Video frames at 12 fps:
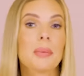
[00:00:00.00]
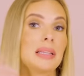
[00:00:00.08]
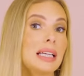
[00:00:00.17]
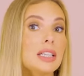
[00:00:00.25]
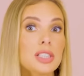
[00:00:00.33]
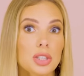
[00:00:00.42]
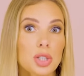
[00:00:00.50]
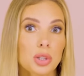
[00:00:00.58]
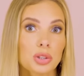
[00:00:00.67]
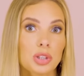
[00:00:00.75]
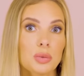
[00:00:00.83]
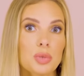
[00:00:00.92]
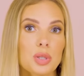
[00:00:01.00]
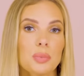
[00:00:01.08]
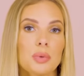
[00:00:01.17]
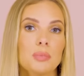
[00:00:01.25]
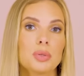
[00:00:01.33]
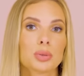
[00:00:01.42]
Pamiętajcie też o tym,
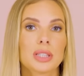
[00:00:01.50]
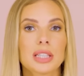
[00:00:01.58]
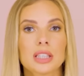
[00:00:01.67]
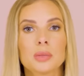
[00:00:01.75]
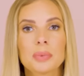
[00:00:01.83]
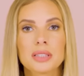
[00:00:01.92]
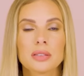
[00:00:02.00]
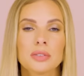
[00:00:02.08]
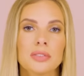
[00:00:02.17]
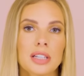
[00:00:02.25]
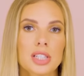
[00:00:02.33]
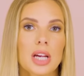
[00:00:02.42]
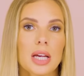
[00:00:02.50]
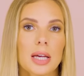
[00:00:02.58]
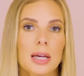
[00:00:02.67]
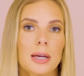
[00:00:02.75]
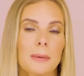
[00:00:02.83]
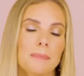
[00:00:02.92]
żeby biżuterię dopasowywać
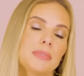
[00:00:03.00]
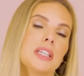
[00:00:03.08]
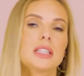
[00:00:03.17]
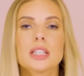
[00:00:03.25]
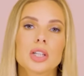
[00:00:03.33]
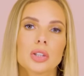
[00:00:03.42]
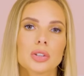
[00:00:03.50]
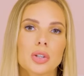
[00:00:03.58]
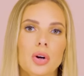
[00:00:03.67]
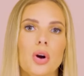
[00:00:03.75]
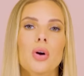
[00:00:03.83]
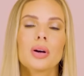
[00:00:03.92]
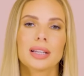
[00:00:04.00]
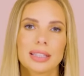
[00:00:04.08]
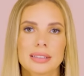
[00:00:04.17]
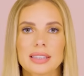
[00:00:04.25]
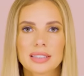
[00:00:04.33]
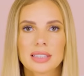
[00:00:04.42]
nie tylko do
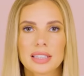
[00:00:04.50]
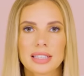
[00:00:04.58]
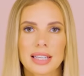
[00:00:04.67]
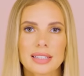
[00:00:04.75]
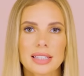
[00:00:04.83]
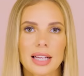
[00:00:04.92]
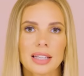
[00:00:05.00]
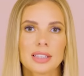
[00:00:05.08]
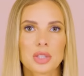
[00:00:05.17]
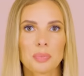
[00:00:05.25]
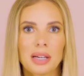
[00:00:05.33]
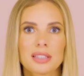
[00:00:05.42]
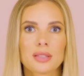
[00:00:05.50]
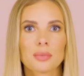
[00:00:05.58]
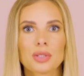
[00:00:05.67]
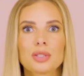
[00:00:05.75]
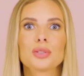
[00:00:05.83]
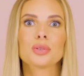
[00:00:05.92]
konkretnej stylizacji, ale też bardzo
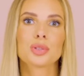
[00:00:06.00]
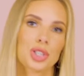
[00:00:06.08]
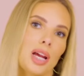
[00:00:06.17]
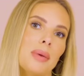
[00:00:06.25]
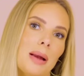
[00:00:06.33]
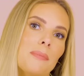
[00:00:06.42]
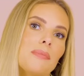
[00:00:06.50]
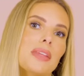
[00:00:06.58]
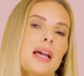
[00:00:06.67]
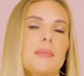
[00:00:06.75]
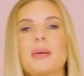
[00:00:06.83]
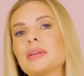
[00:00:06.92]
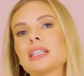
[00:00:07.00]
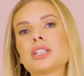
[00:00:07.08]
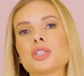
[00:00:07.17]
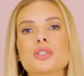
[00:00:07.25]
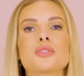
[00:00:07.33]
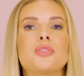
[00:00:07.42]
mocno do siebie.
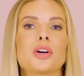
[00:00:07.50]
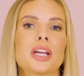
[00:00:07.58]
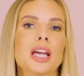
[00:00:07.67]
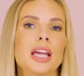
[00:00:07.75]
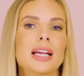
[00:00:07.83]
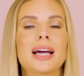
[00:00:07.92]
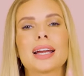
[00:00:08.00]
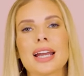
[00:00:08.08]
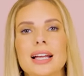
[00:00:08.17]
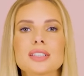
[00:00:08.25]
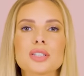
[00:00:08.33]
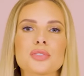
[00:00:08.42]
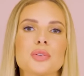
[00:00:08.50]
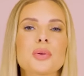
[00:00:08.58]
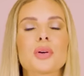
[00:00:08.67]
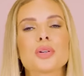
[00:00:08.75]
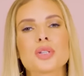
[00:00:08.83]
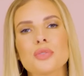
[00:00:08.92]
Pamiętajcie o swojej karnacji, o swoim
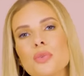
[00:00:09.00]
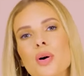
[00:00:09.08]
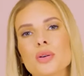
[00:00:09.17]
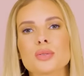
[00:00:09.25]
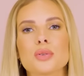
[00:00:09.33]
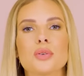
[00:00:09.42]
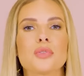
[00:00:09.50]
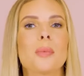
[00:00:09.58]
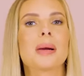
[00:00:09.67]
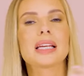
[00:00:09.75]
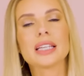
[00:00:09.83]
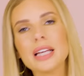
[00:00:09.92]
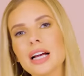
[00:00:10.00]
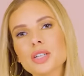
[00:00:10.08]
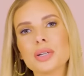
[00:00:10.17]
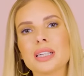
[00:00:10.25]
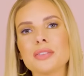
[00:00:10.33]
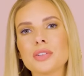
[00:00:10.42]
kolorze włosów, o
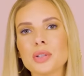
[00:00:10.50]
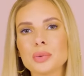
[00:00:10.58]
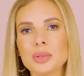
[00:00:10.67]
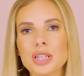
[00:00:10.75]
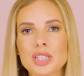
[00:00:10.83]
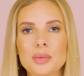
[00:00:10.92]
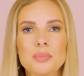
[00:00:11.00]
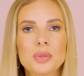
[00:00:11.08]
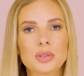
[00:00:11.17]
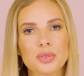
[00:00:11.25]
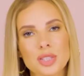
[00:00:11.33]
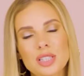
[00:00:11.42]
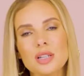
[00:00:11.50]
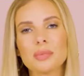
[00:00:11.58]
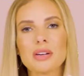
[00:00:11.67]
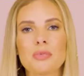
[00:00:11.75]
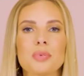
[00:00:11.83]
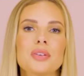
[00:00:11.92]
makijażu, jaki wykonujecie, bo to wszystko
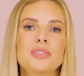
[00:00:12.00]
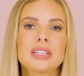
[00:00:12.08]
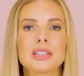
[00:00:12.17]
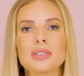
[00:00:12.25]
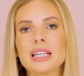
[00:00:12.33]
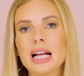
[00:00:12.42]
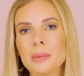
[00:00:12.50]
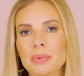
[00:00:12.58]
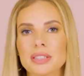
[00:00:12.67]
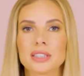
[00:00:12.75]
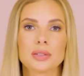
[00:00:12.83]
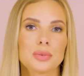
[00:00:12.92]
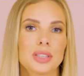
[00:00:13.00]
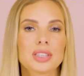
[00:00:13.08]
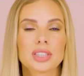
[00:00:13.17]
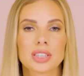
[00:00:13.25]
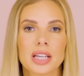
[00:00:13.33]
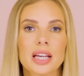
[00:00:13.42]
ma wpływ na to, jak
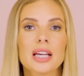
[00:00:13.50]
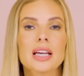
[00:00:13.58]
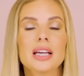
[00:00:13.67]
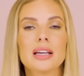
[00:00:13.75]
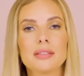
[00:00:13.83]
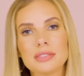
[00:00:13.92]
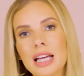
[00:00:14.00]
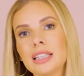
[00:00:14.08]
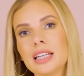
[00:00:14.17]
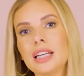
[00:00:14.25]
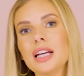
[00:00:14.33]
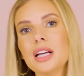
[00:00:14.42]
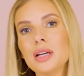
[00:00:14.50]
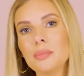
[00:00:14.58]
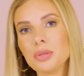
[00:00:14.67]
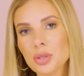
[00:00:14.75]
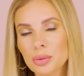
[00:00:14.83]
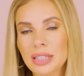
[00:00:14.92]
prezentujecie się w danej
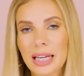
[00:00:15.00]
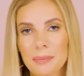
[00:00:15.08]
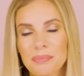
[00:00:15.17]
biżuterii.